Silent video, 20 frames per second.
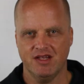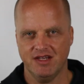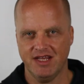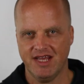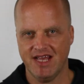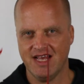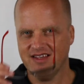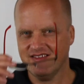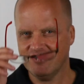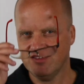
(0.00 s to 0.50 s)
Der
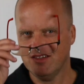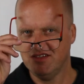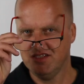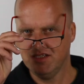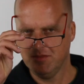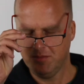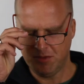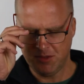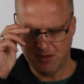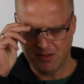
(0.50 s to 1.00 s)
erste
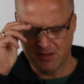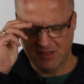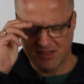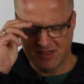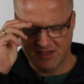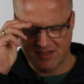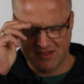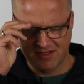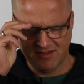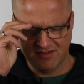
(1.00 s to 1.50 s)
Tipp
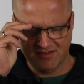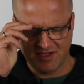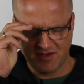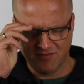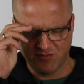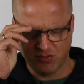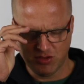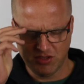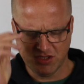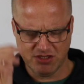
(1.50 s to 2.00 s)
ist
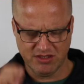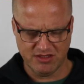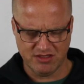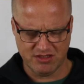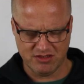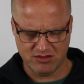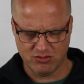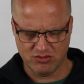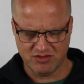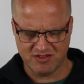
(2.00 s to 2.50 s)
der
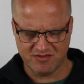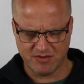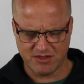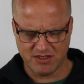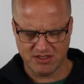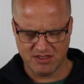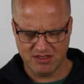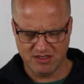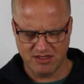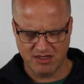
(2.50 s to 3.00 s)
folgende, und
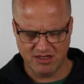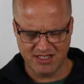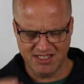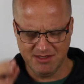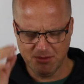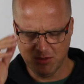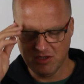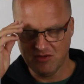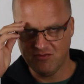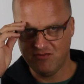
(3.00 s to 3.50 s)
zwar
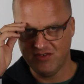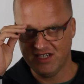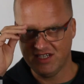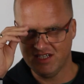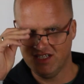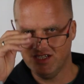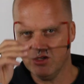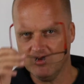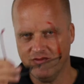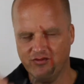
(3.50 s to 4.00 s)
lieber
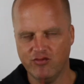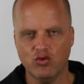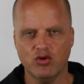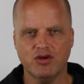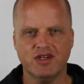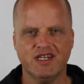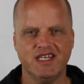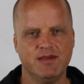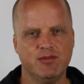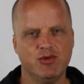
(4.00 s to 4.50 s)
weniger
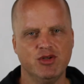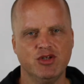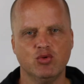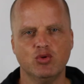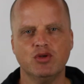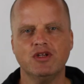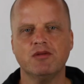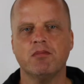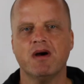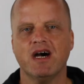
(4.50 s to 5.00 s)
vornehmen
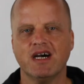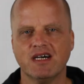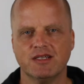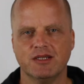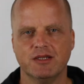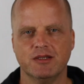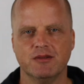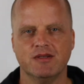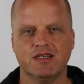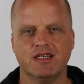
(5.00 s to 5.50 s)
und
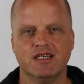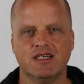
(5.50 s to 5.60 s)
machen.